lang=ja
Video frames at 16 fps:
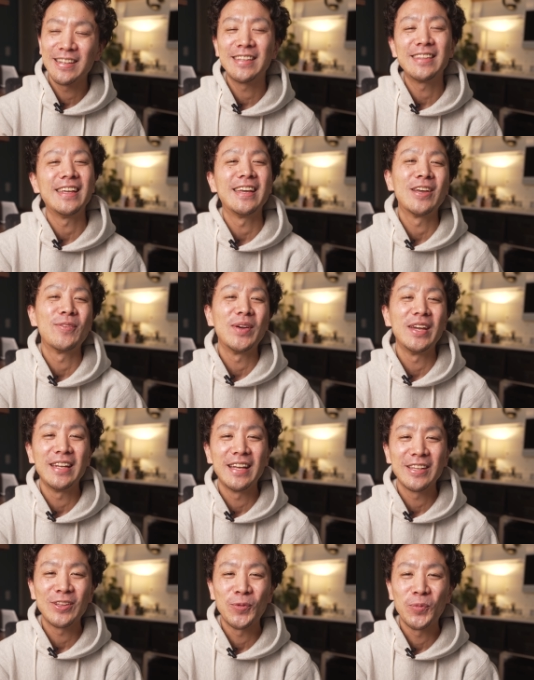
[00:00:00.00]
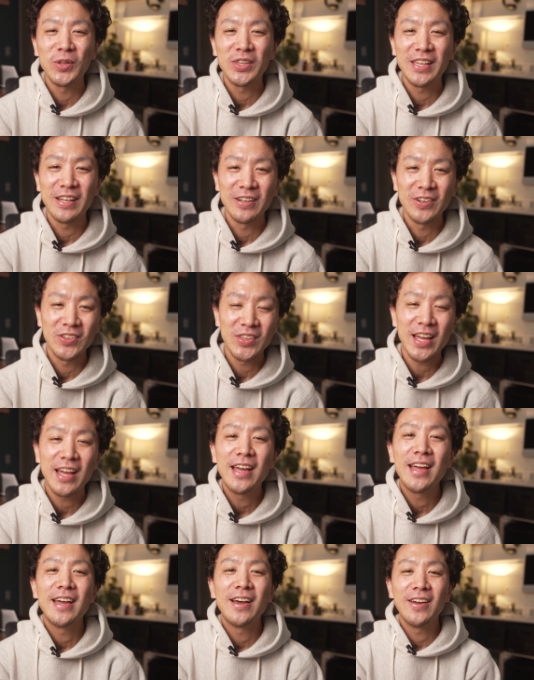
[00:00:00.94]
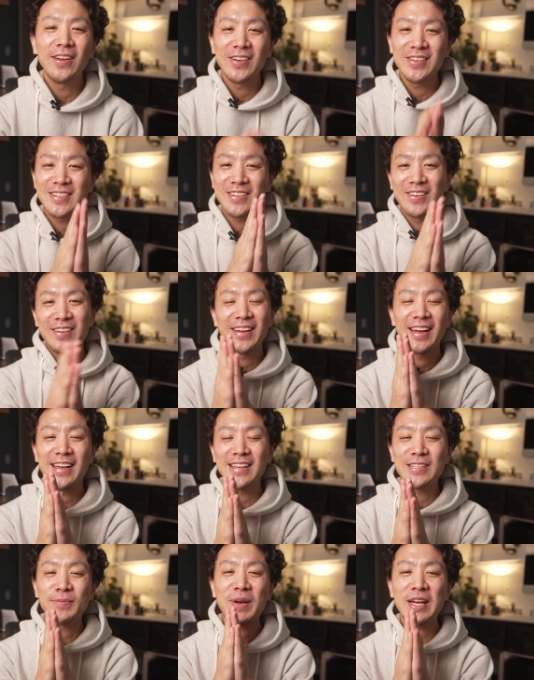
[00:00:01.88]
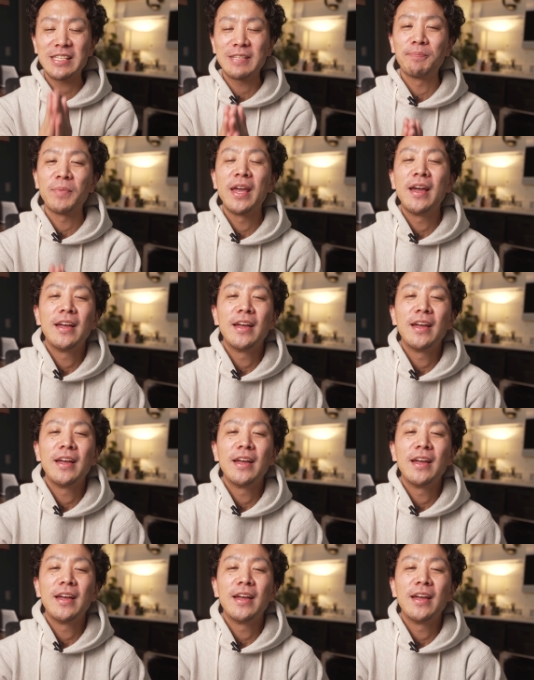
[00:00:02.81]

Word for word: なっていけばいいなと思ってるので、よろしくお願いします。